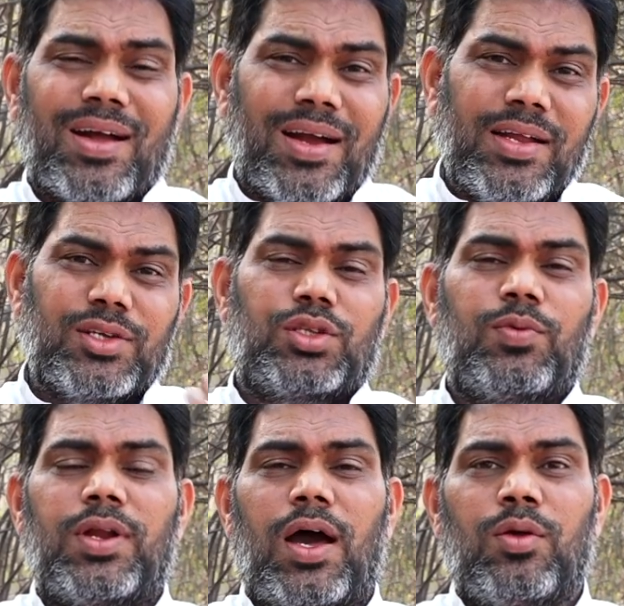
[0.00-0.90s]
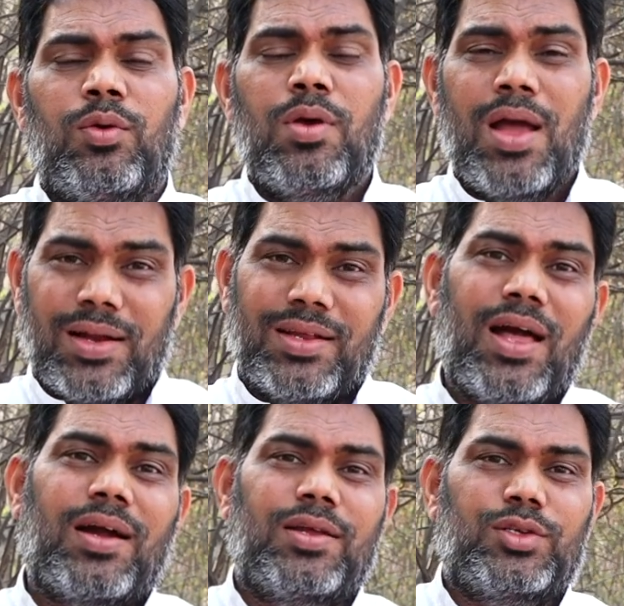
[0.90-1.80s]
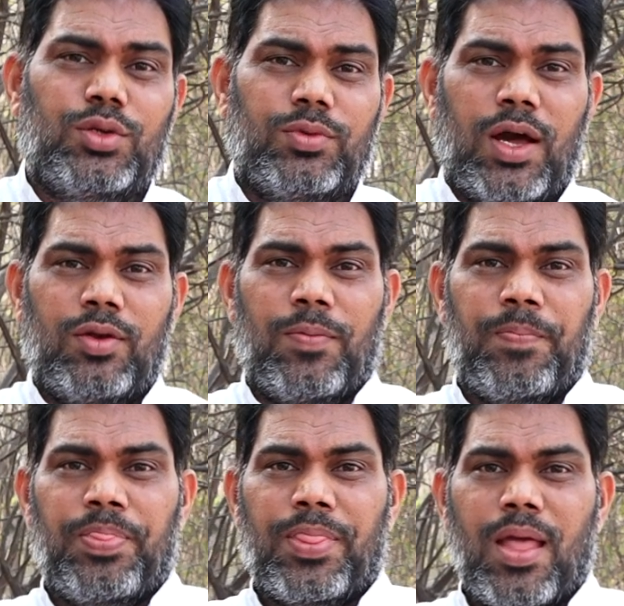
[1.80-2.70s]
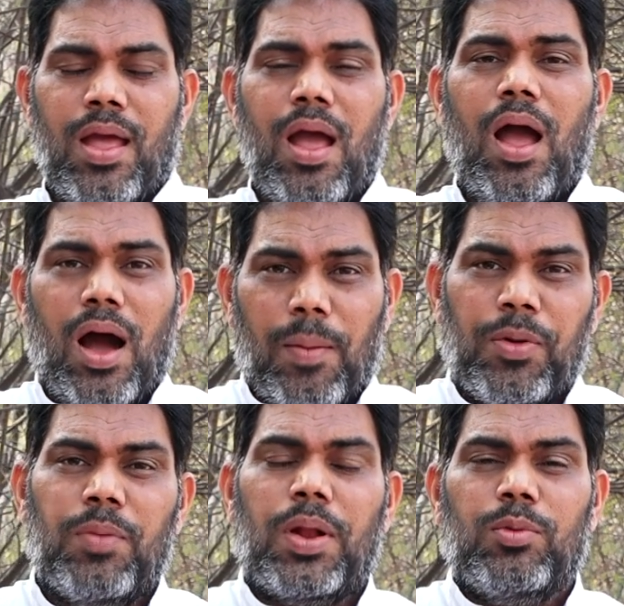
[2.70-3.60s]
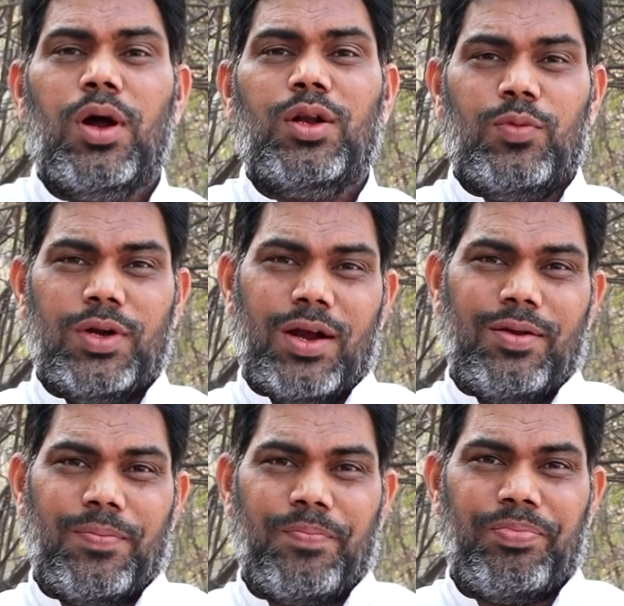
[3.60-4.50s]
ఖండిస్తూ ఉన్నారు నిరాకరిస్తూ ఉన్నారు అప్పుడు ప్రభు అంటూ ఉన్నాడు